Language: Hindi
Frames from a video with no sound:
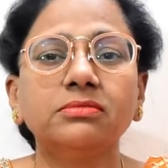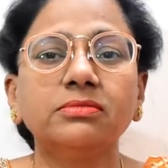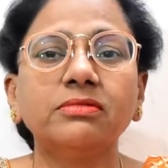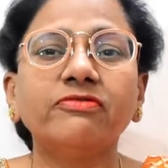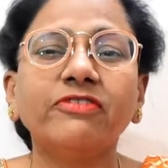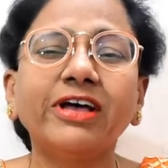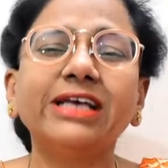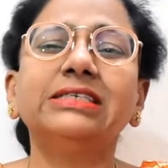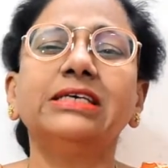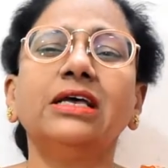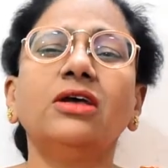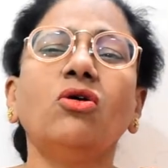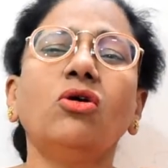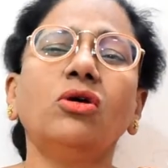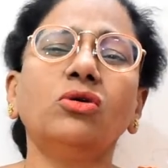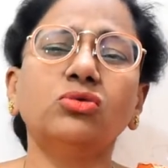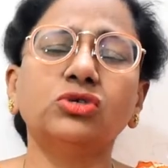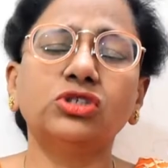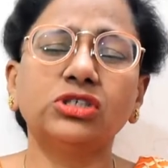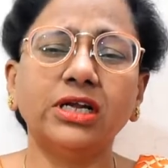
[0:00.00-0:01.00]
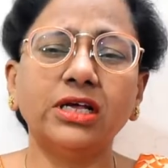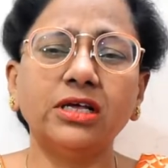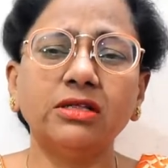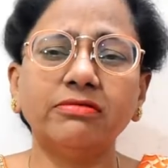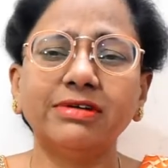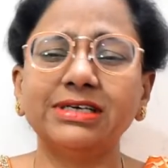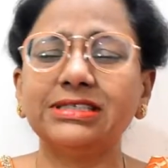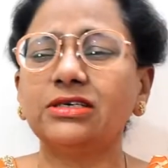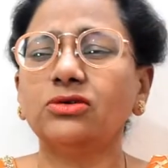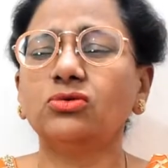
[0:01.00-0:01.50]
वैसे ही और कुछ नहीं
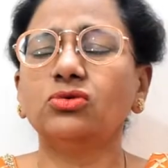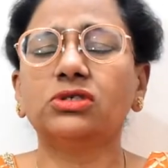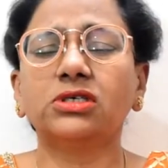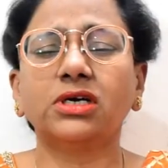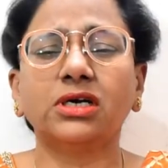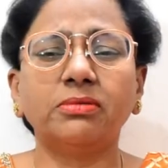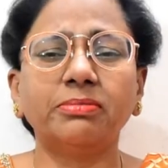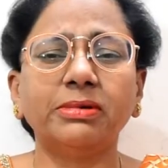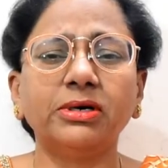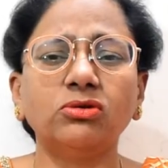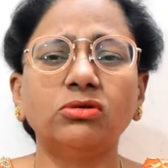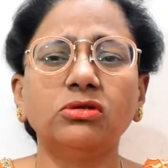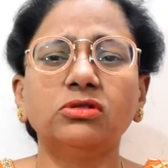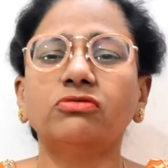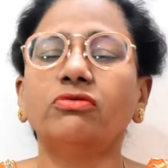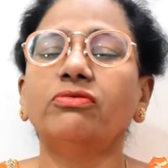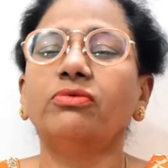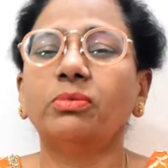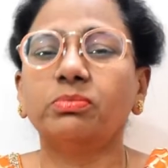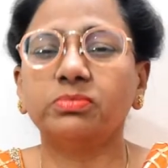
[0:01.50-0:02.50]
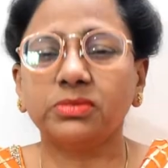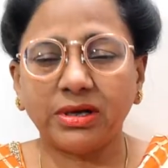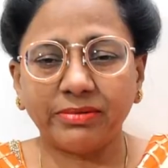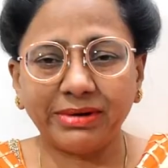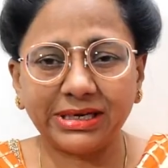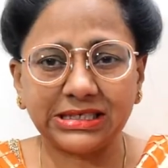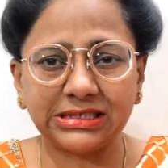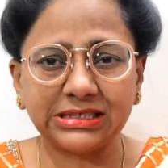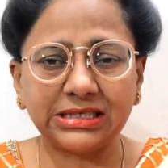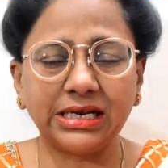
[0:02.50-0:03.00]
वैसे ही कुछ कटपट हुई तो वो
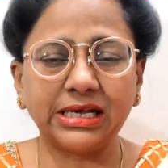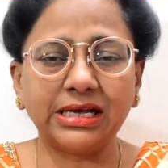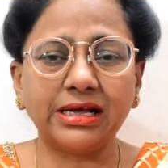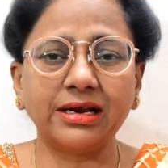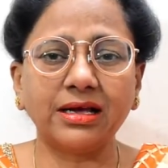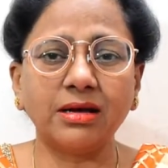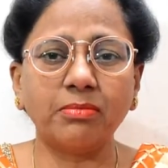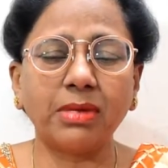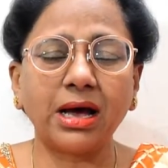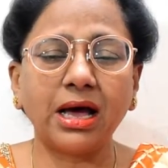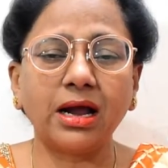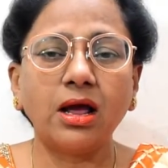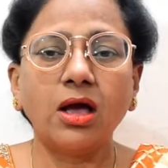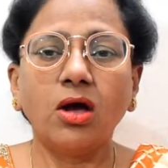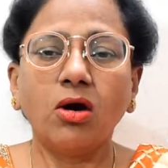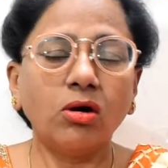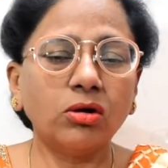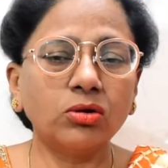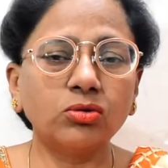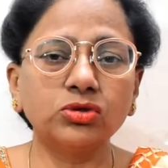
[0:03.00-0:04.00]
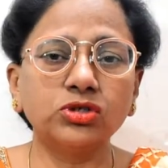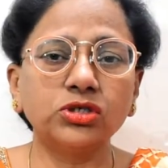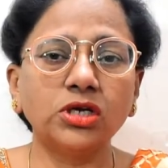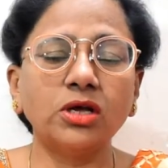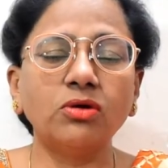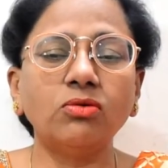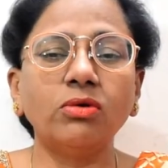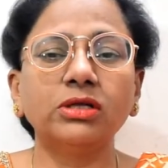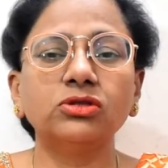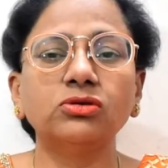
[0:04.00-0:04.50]
दरवाजे से निकल के बाहर और कुछ नहीं
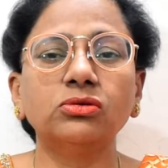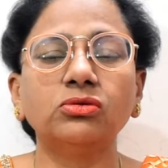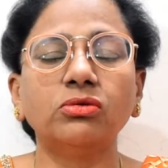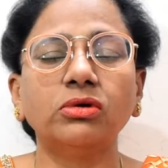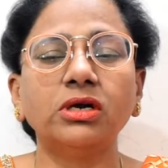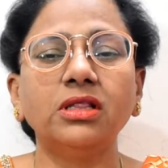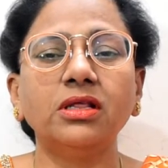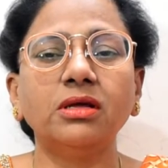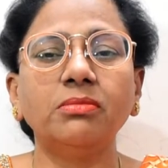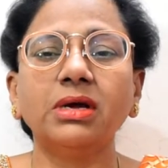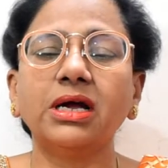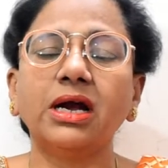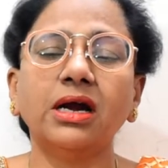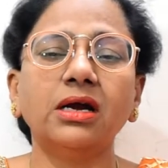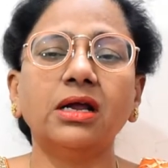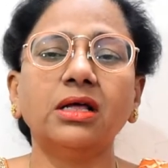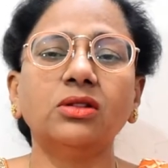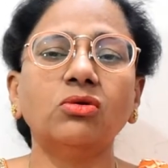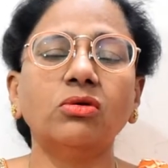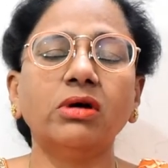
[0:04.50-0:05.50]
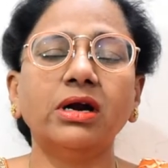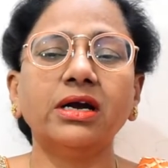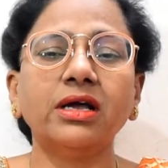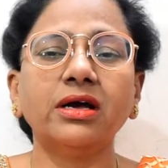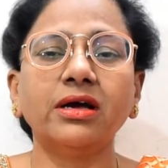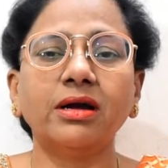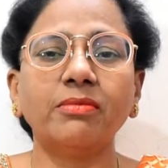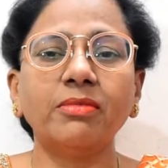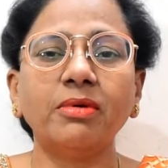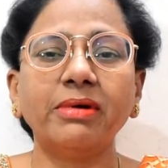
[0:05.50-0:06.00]
हुआ तो थोड़ी देर में घंटा दो घंटा
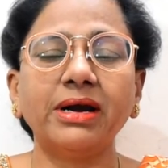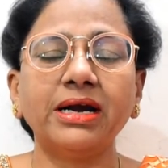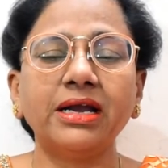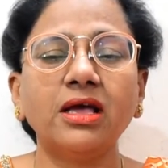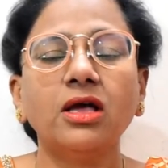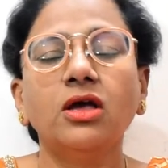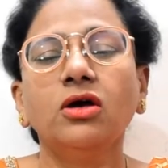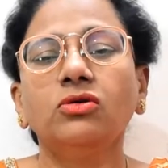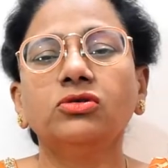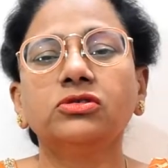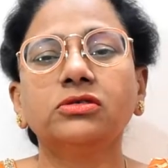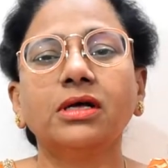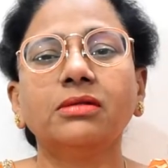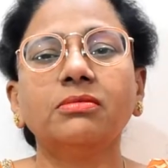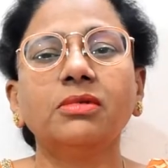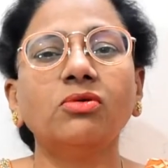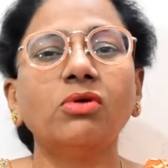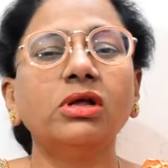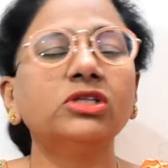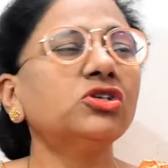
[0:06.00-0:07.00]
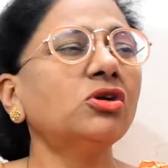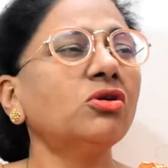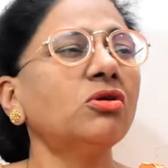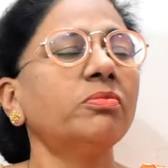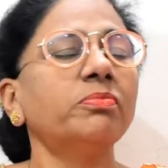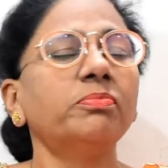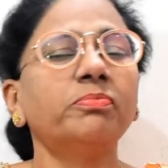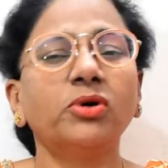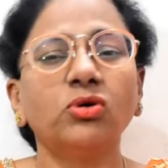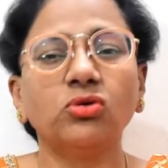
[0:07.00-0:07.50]
घर में बैठे उसके बाद में हुआ चलो
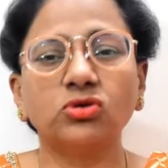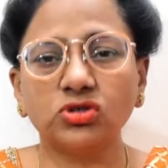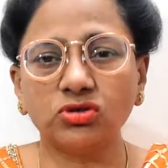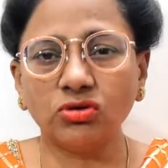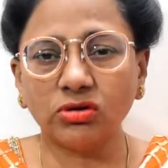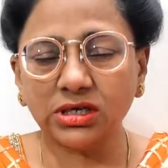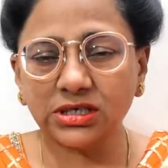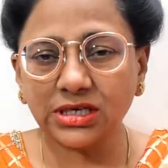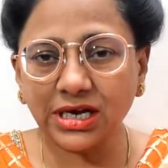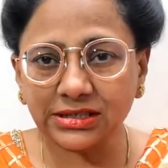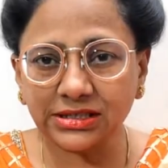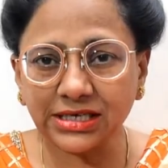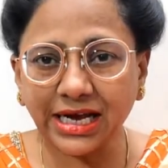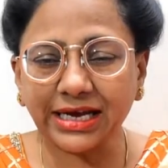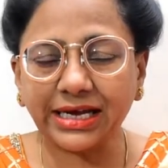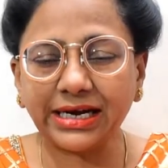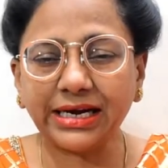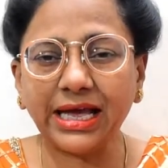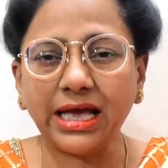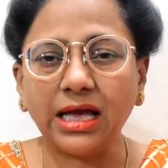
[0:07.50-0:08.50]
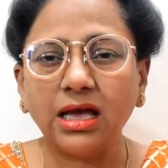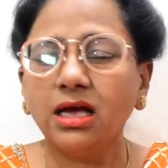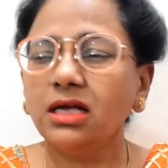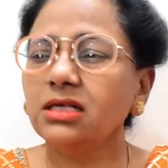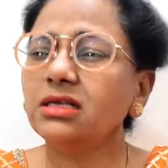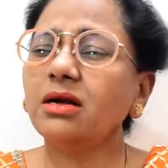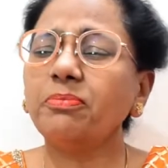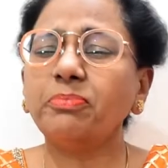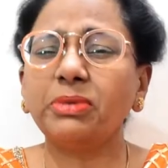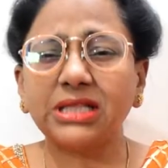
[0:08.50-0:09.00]
पड़ोसियों के जा जा करके
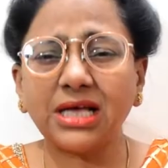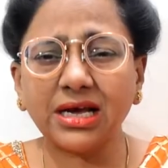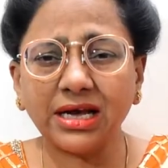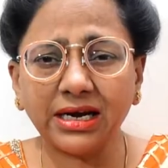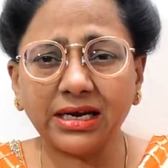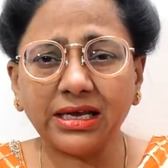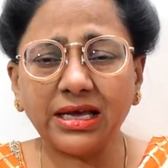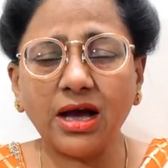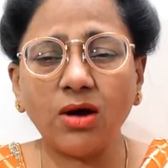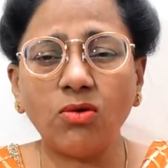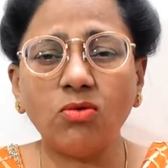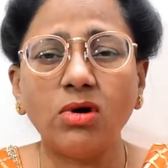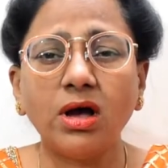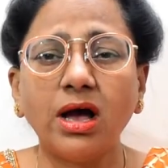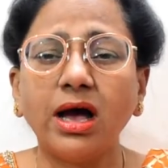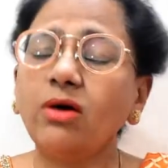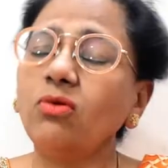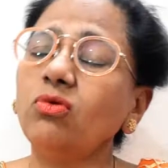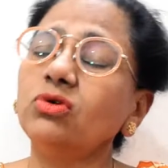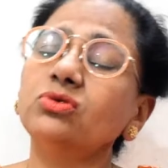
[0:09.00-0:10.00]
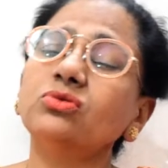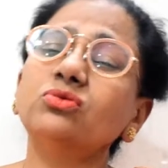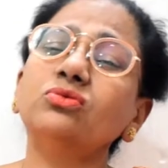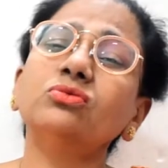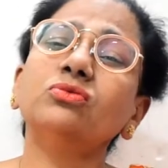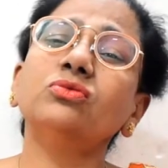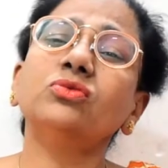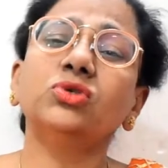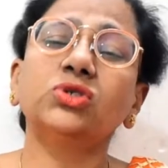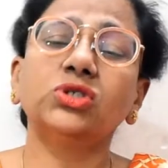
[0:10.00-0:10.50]
जरा पता करके आऊँ वो
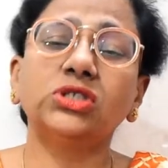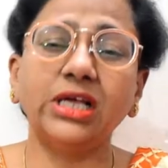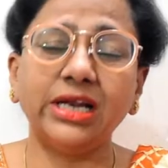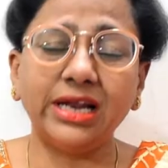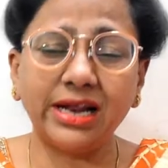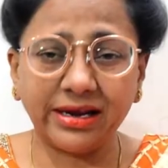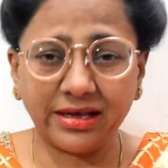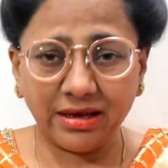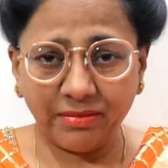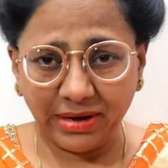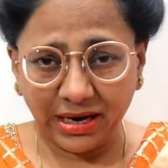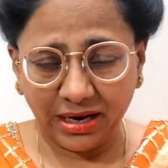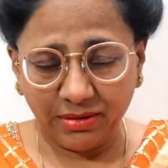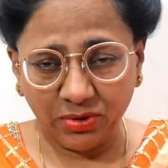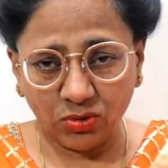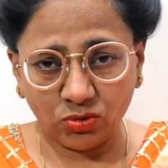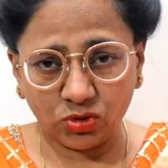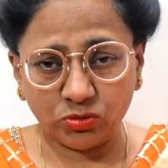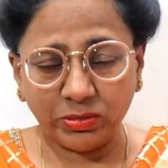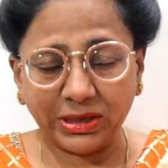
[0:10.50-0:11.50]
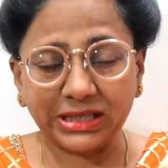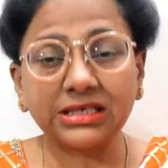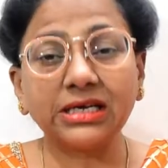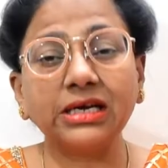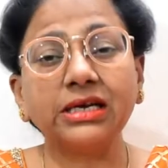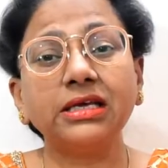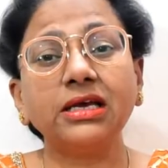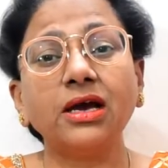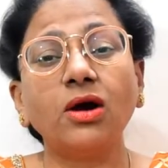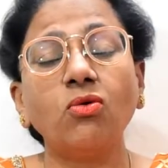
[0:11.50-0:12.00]
उस सीरियल के बारे में कुछ बात
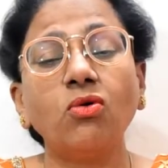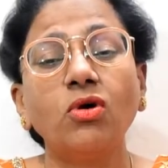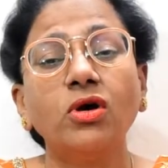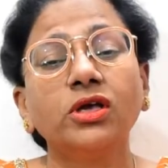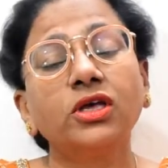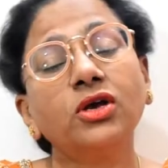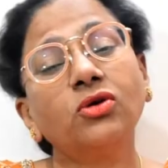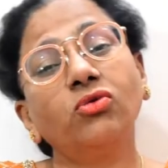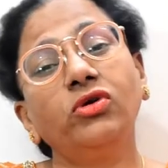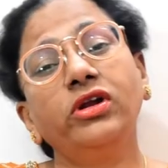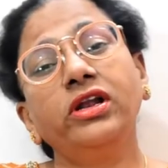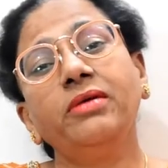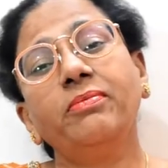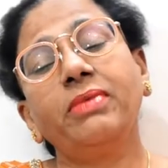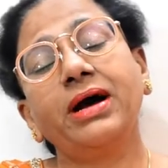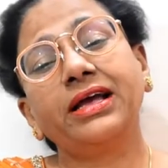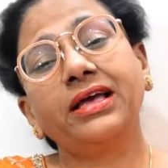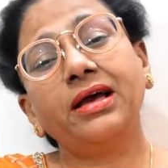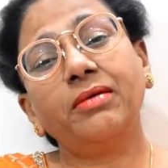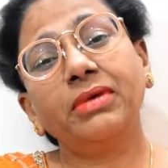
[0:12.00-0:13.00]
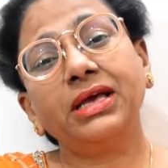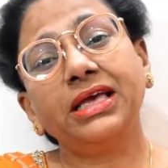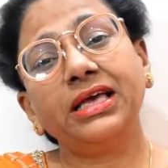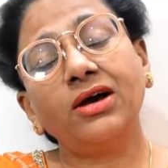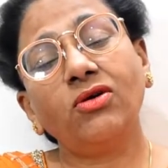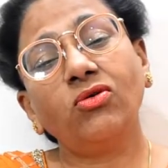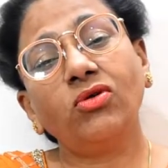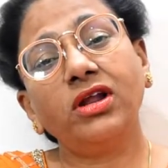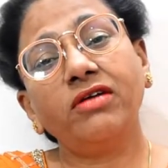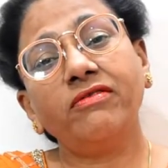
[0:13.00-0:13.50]
करके आऊँ कि कुंडली भाग्य में क्या
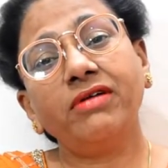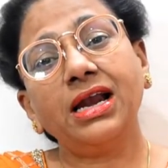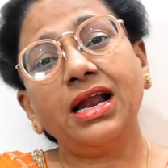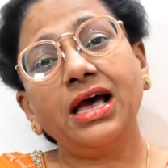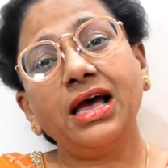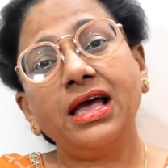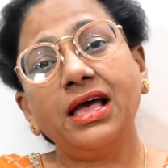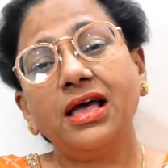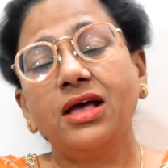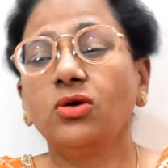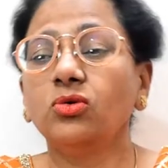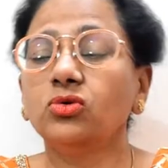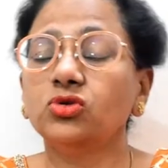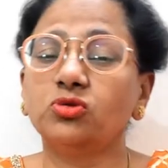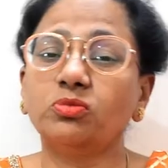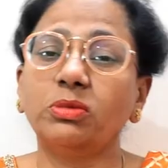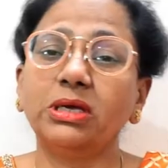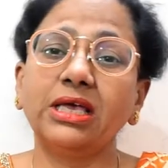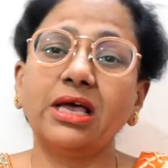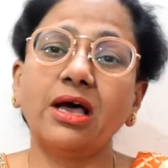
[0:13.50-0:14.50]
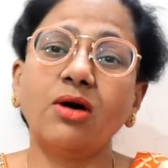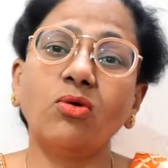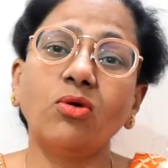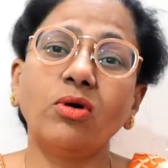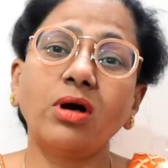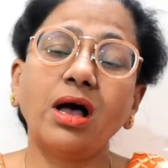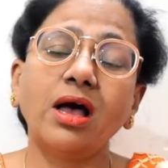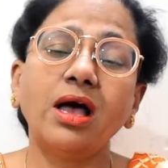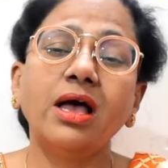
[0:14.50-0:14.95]
होने वाला है उसमें क्या होगा